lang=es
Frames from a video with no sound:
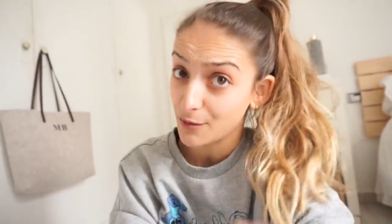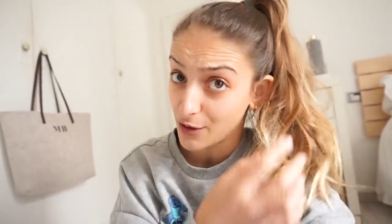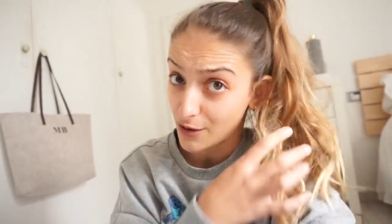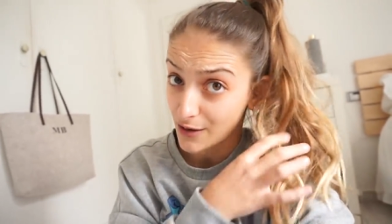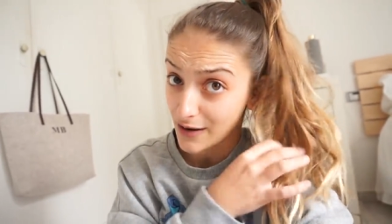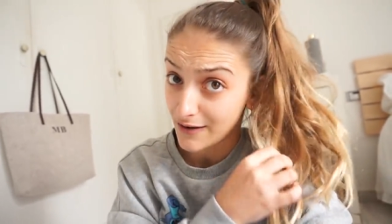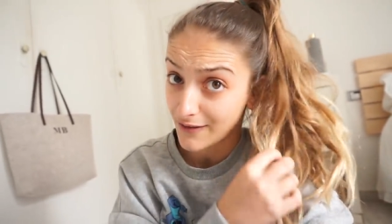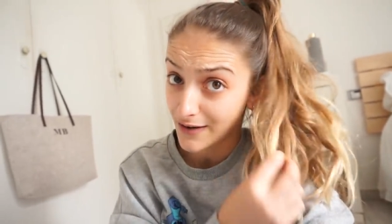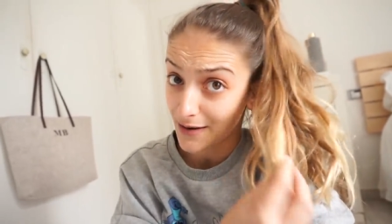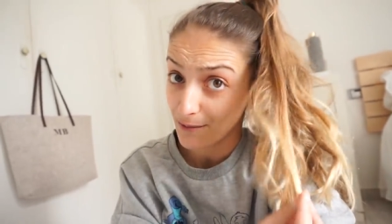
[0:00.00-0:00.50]
me lo
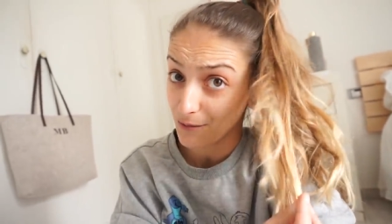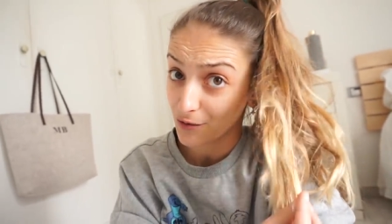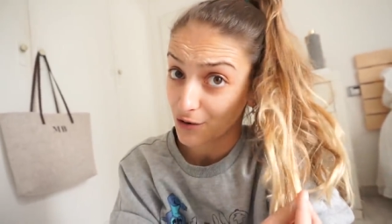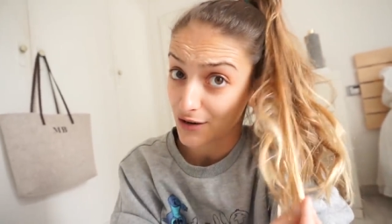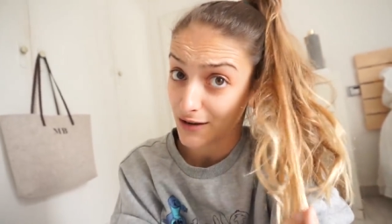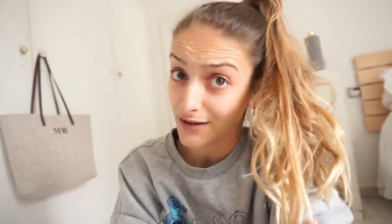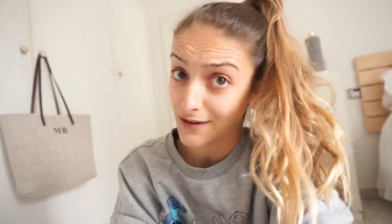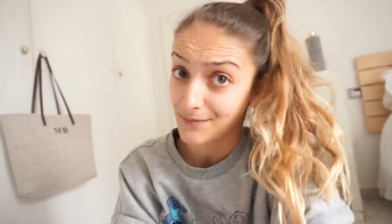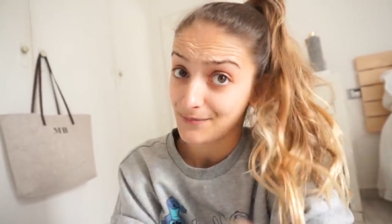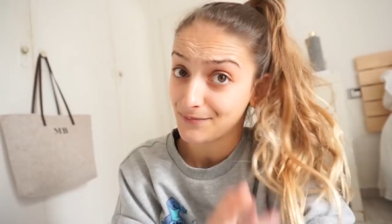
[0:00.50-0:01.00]
voy a lavar
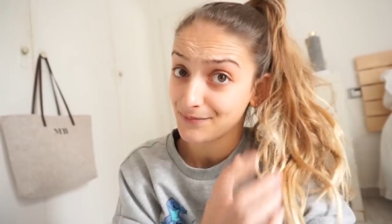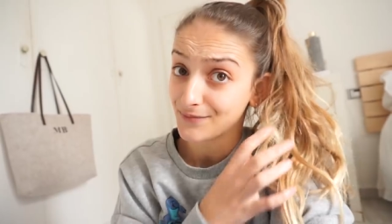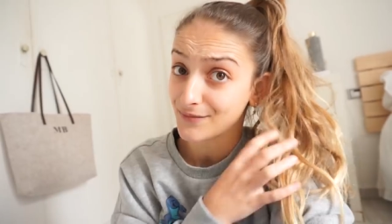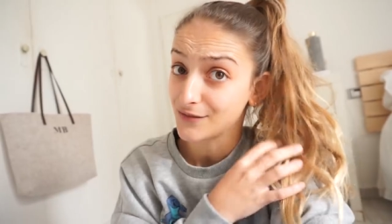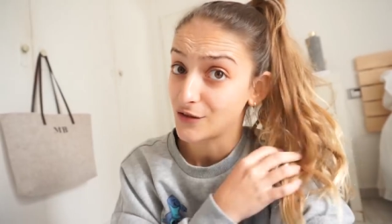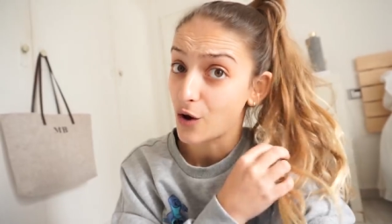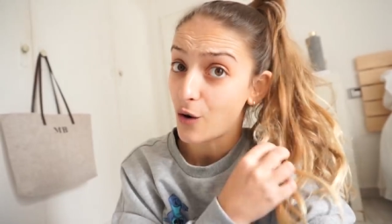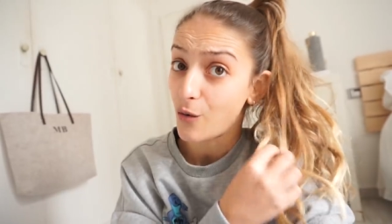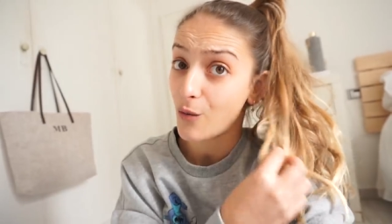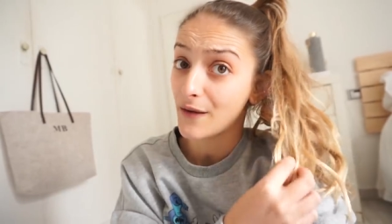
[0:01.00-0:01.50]
porque
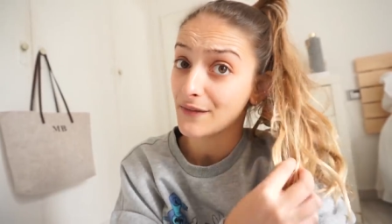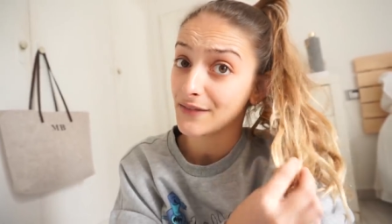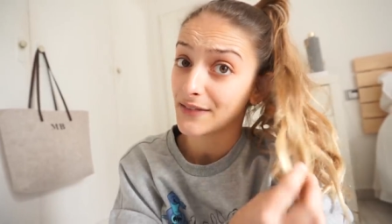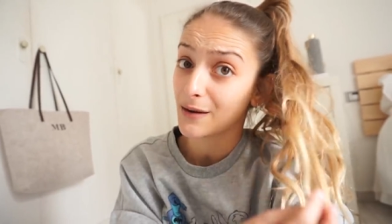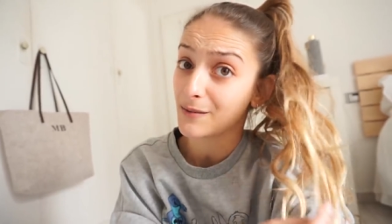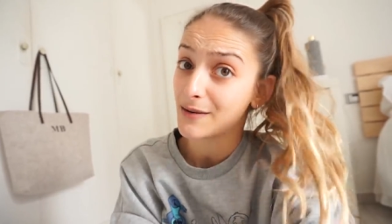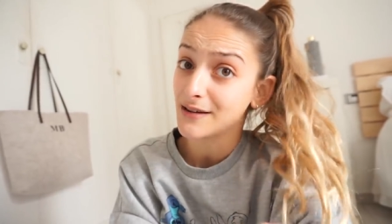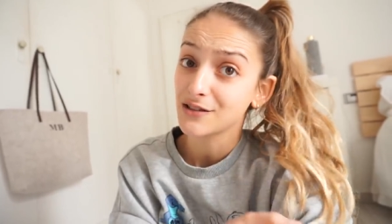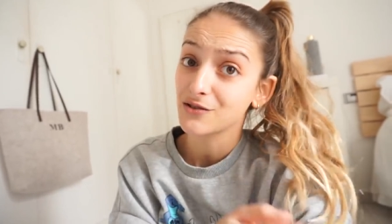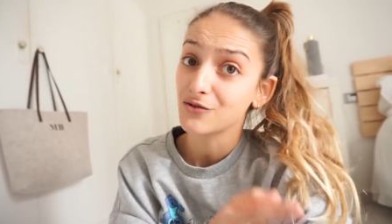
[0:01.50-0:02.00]
no
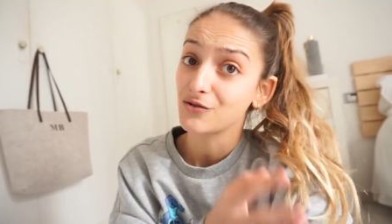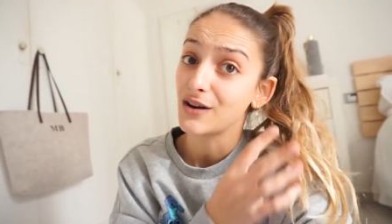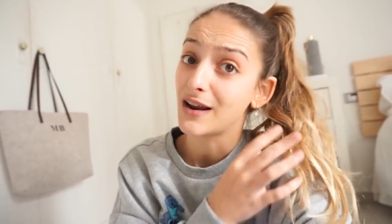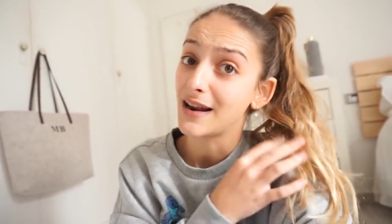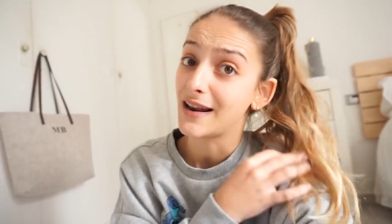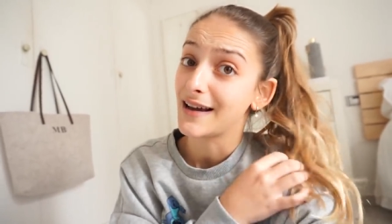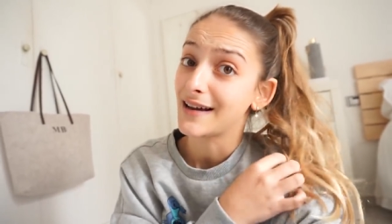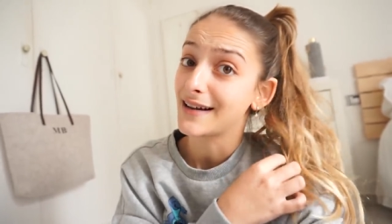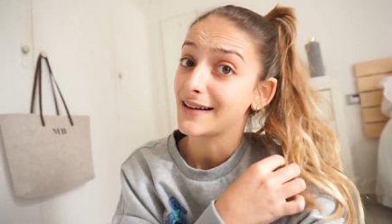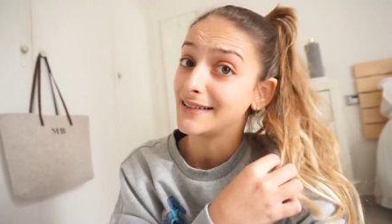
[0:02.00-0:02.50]
aguanta más con la
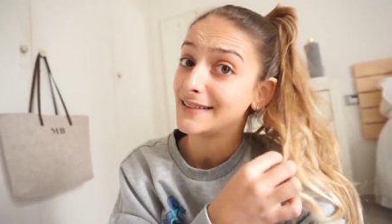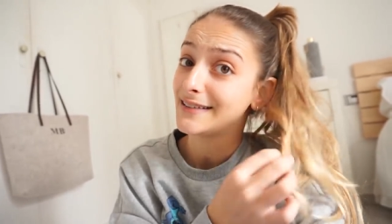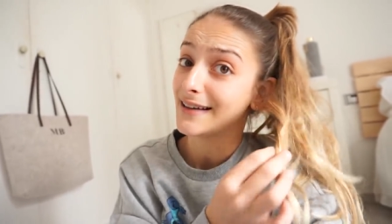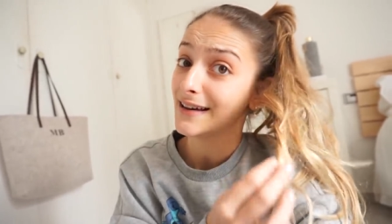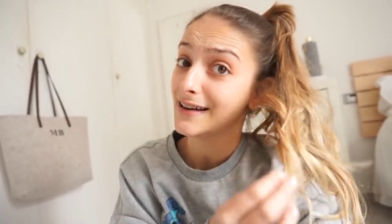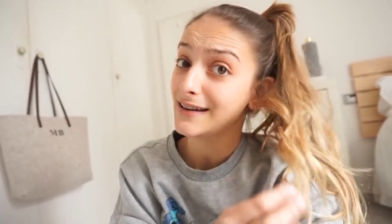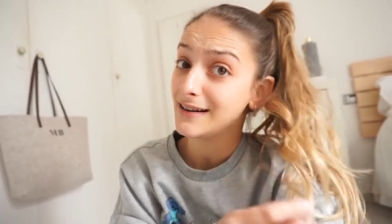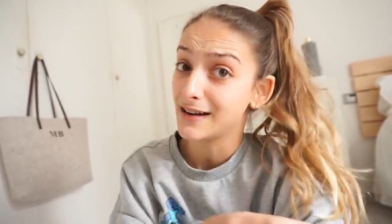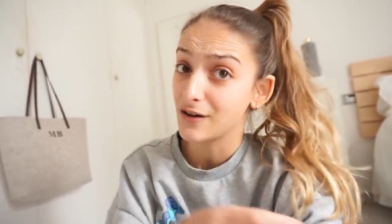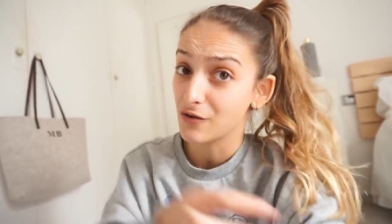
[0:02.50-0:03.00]
laca y tal,